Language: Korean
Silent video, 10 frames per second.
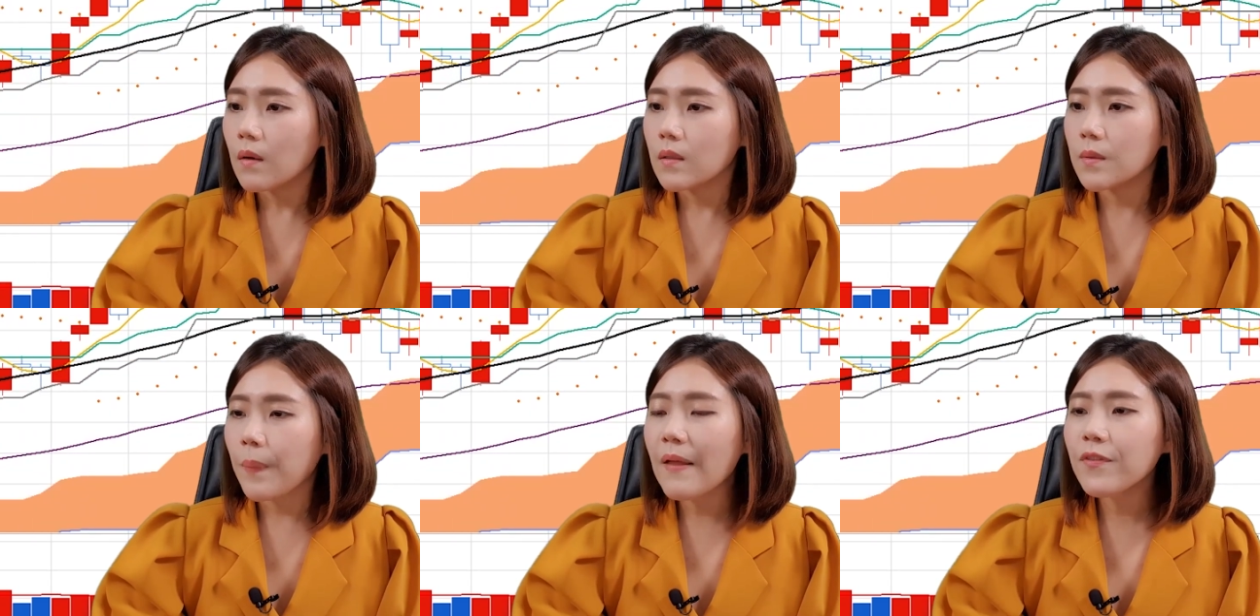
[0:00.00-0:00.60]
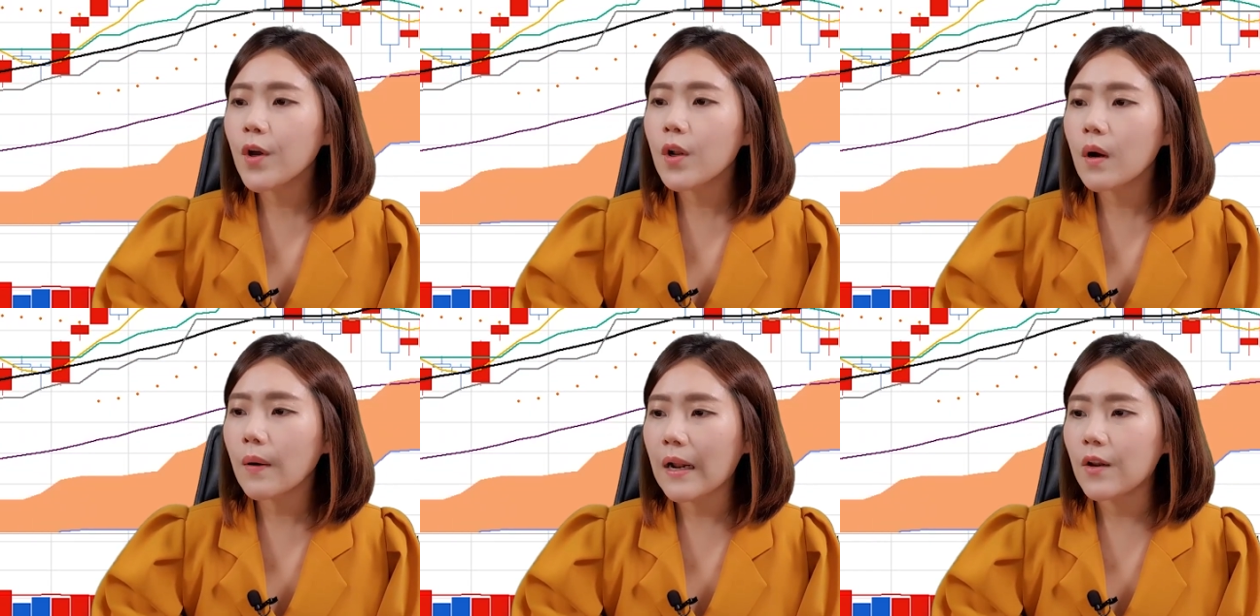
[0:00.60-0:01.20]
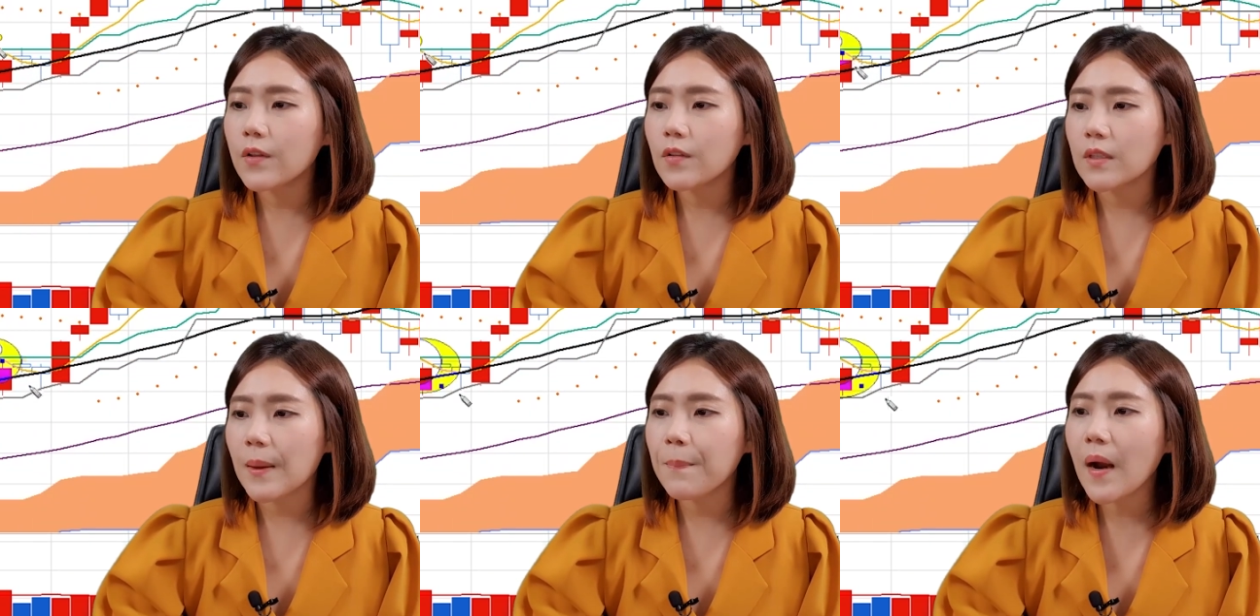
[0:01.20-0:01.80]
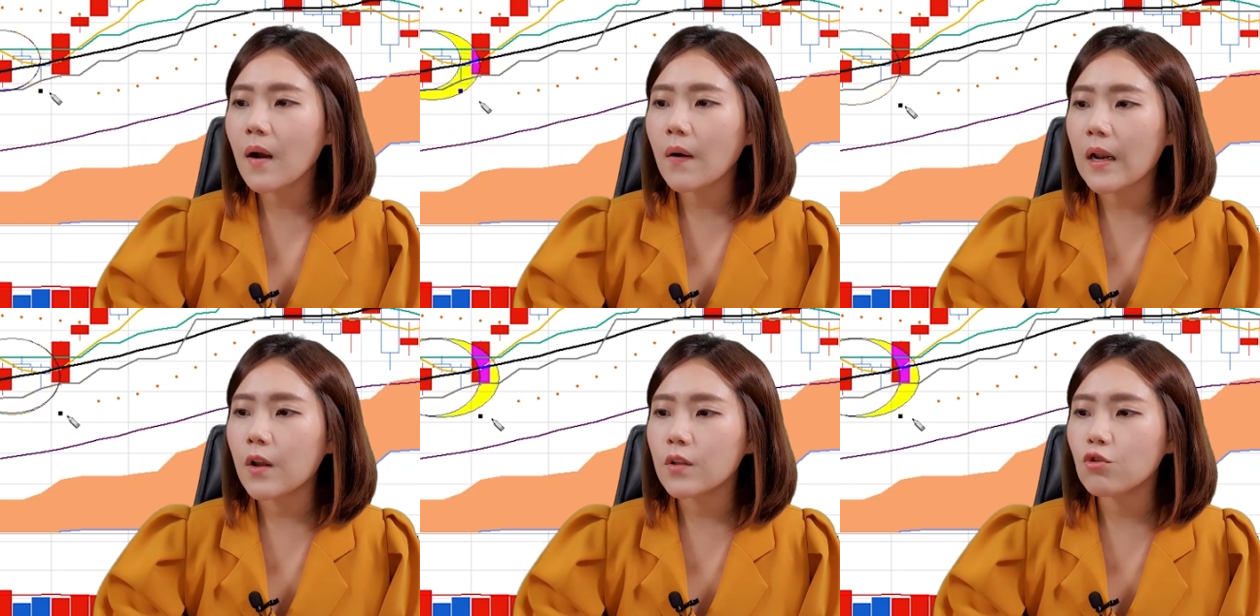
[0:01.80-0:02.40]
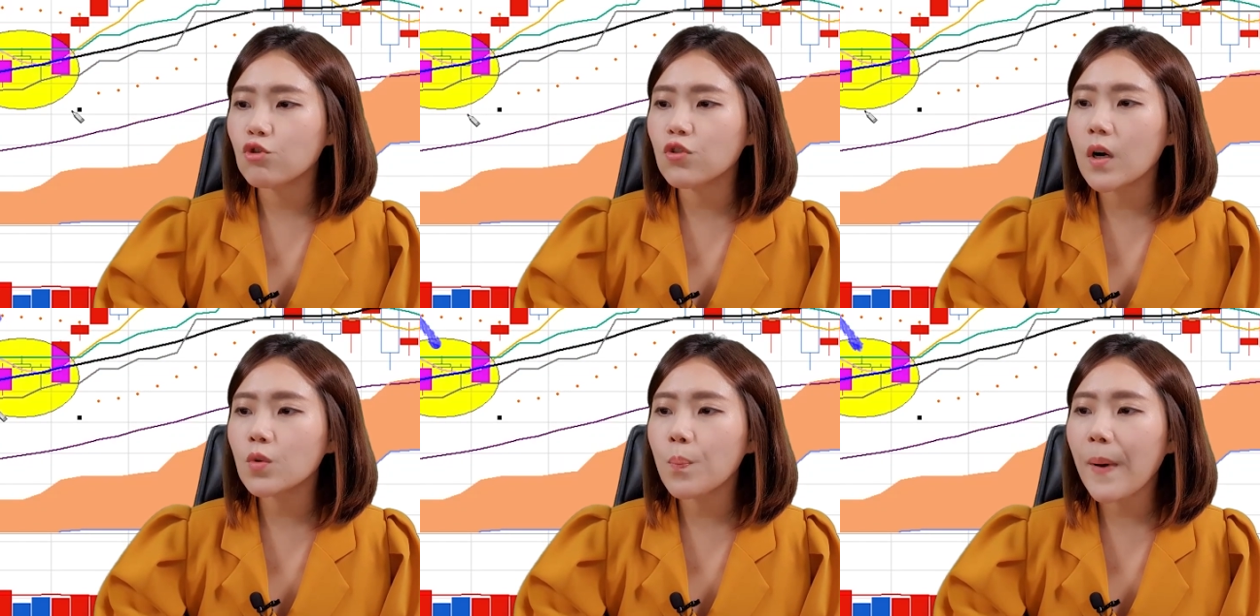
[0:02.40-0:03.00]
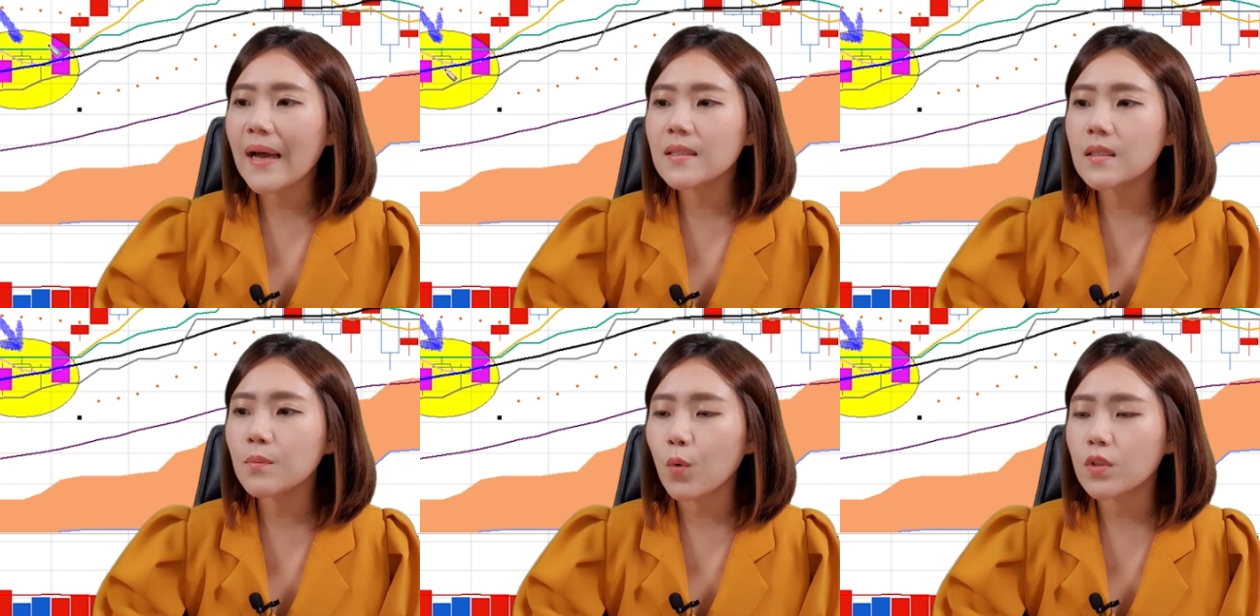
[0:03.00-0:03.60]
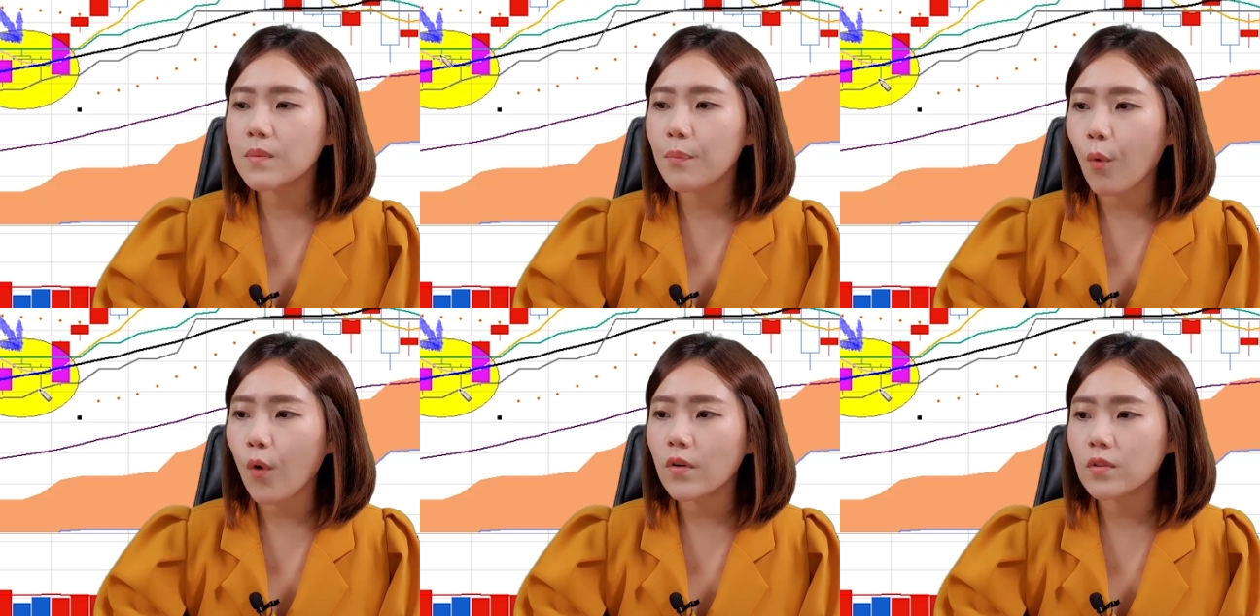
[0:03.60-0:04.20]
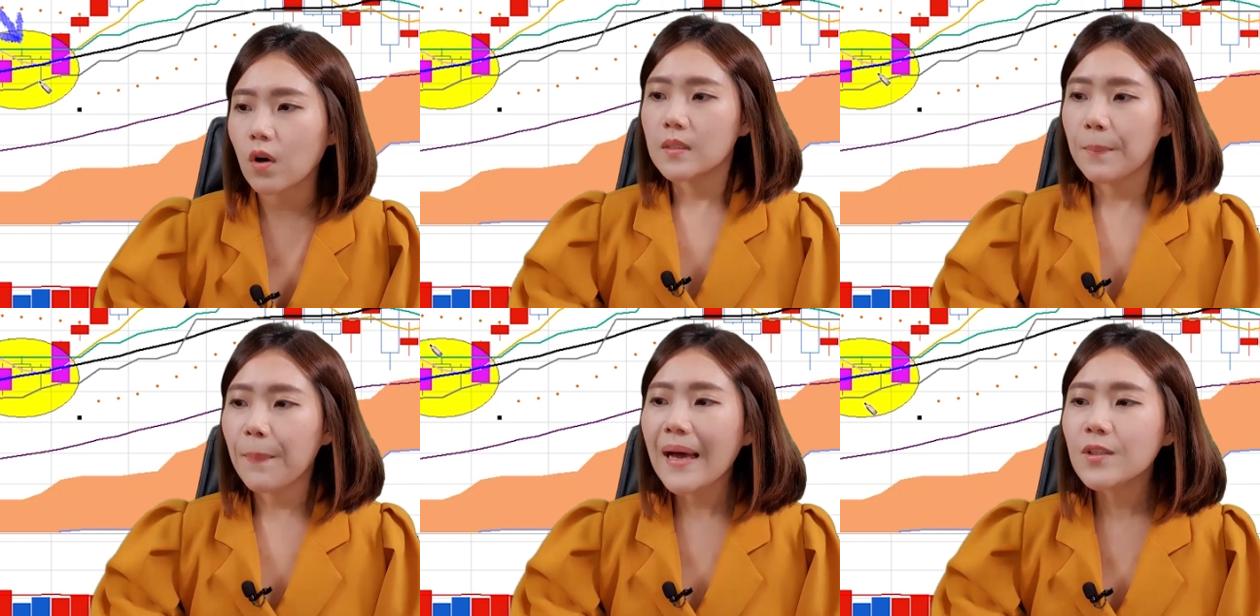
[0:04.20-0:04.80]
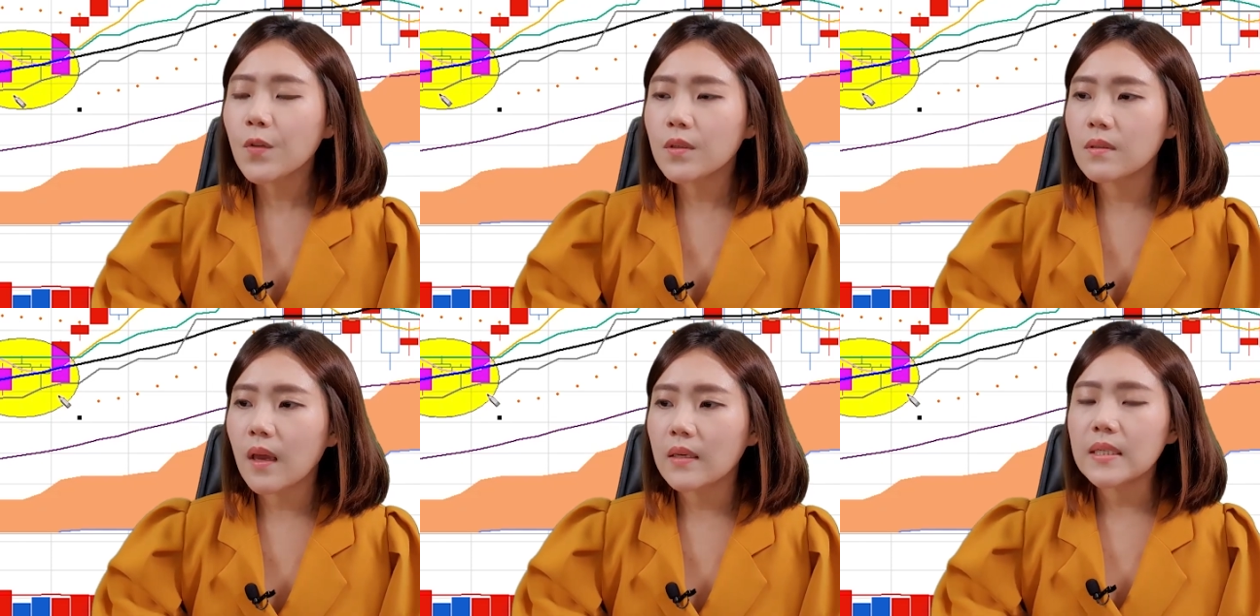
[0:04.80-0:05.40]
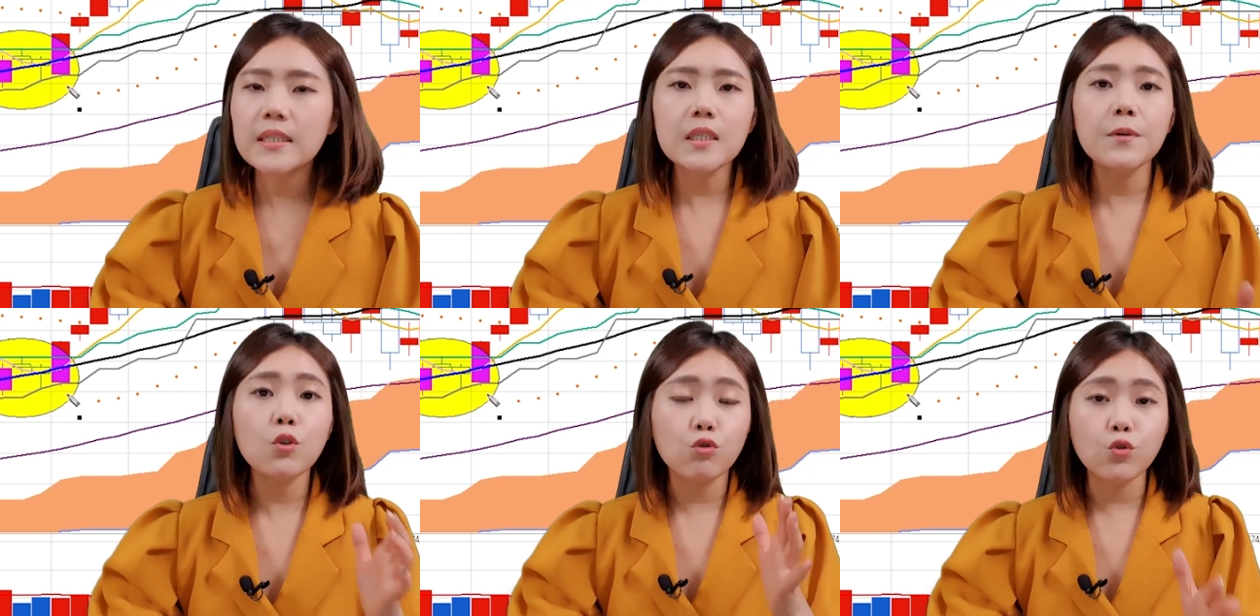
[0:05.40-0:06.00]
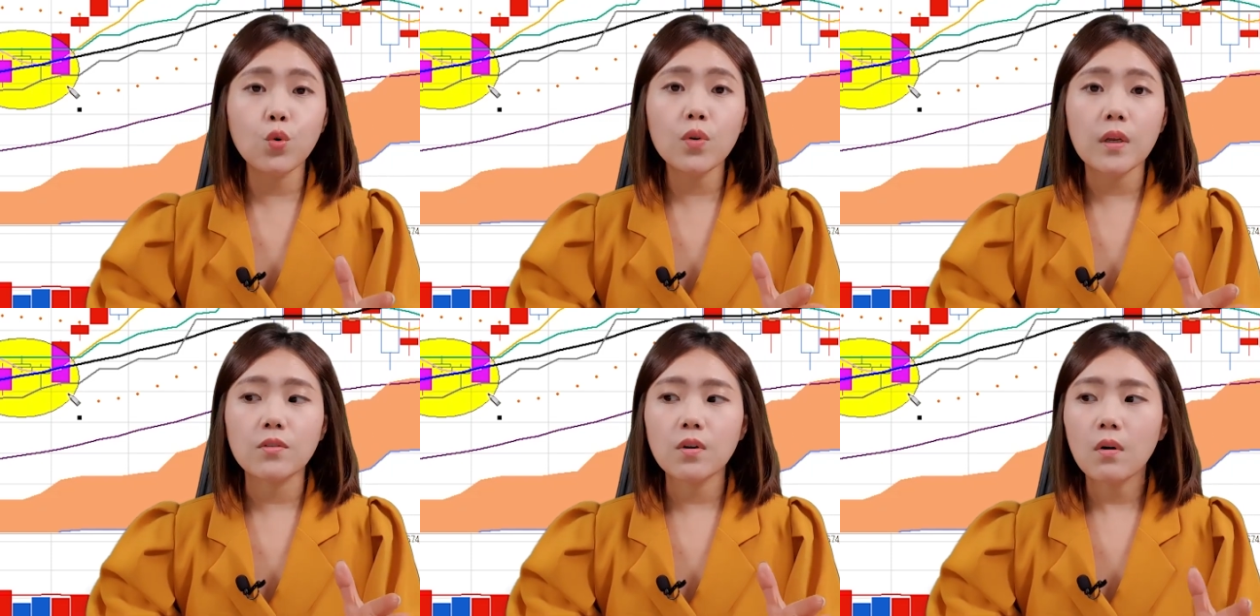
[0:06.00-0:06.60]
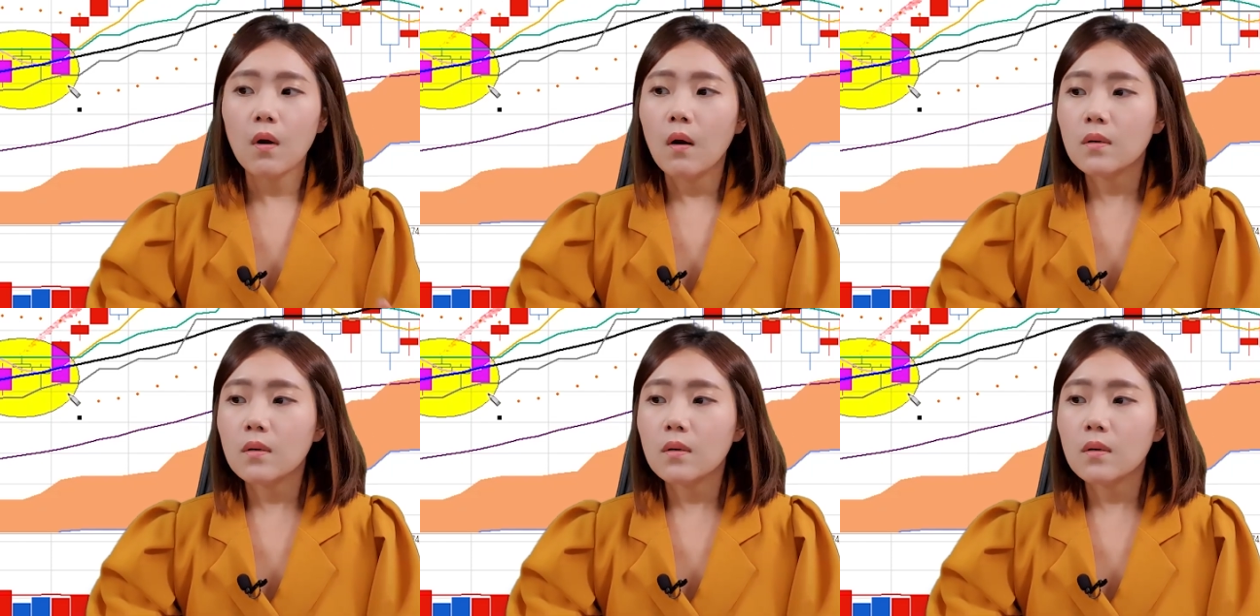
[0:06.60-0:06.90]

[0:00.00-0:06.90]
그 판결과 관련해서 재판과 관련해서 주가가 좀 빠지는 모습이 보였어요. 자, 빠졌는데 1심에서 구속이 됐죠.